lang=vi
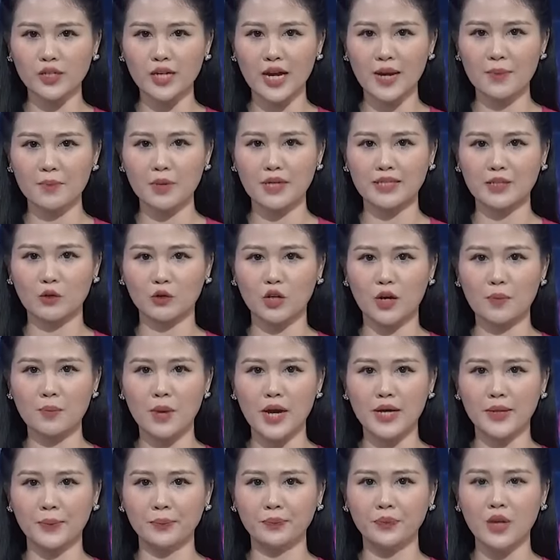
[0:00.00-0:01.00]
16 tháng 7,
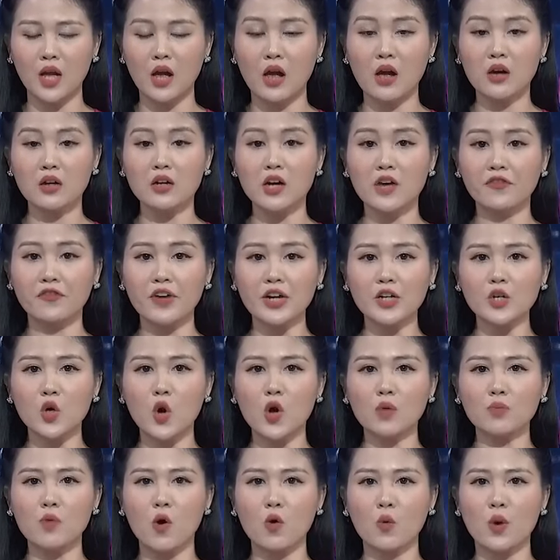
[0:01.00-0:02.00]
người phát ngôn
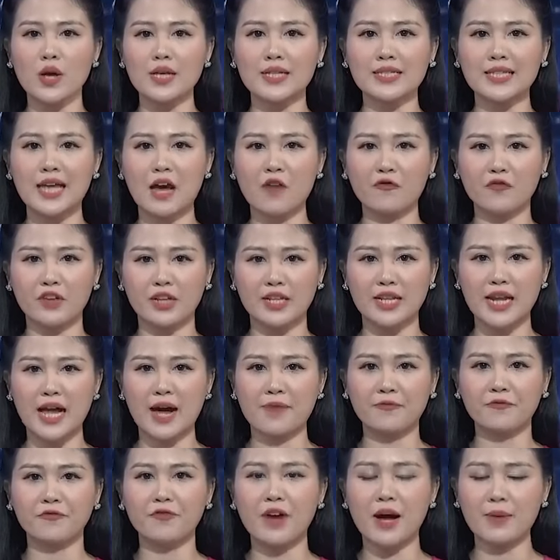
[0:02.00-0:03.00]
Bộ Ngoại giao Việt Nam
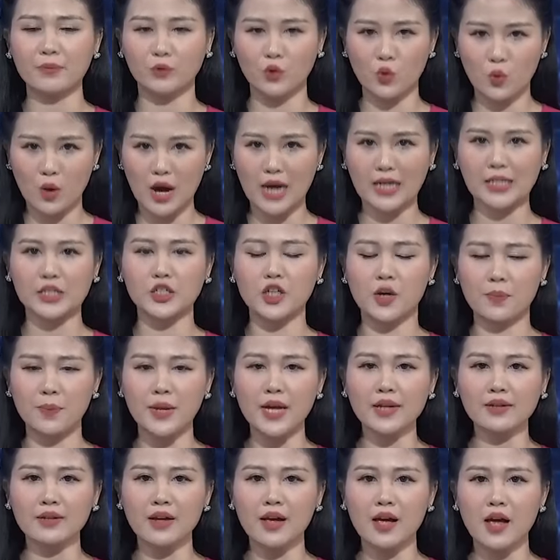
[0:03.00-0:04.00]
Phạm Thu Hằng cho biết,
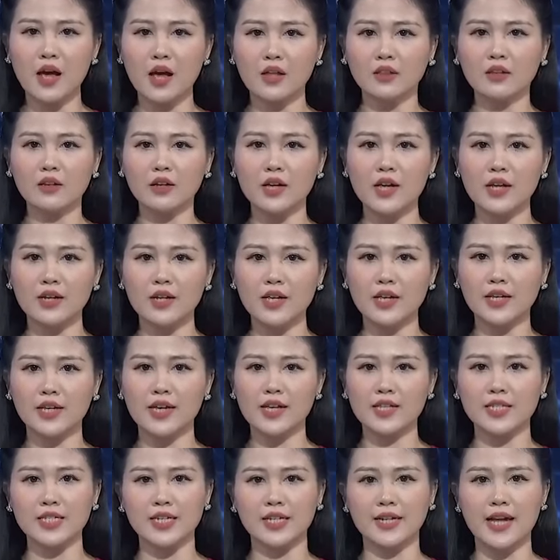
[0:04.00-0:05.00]
thực hiện ý kiến
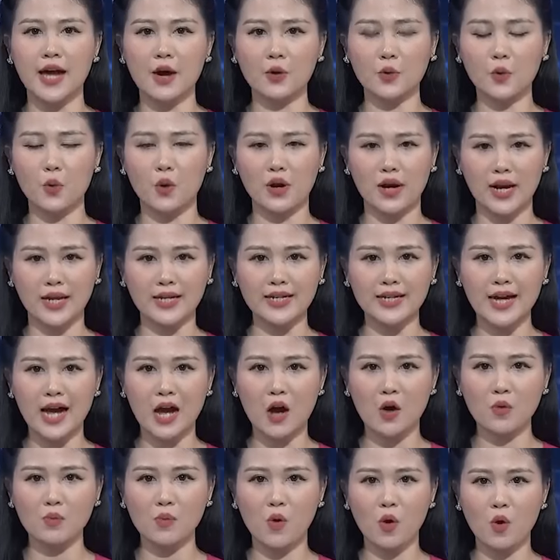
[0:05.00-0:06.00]
chỉ đạo của lãnh đạo
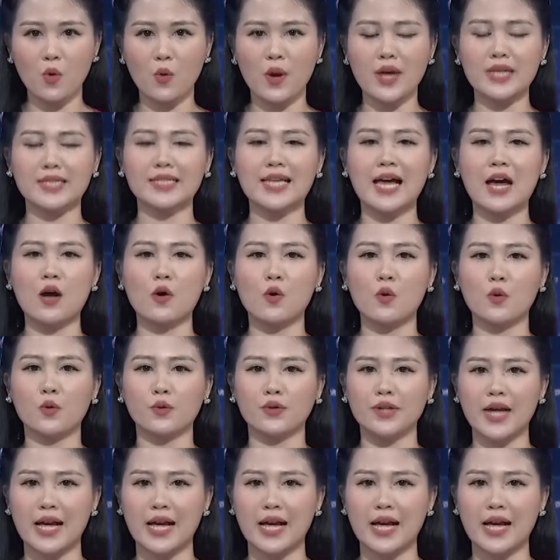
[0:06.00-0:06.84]
Bộ Ngoại giao, Đại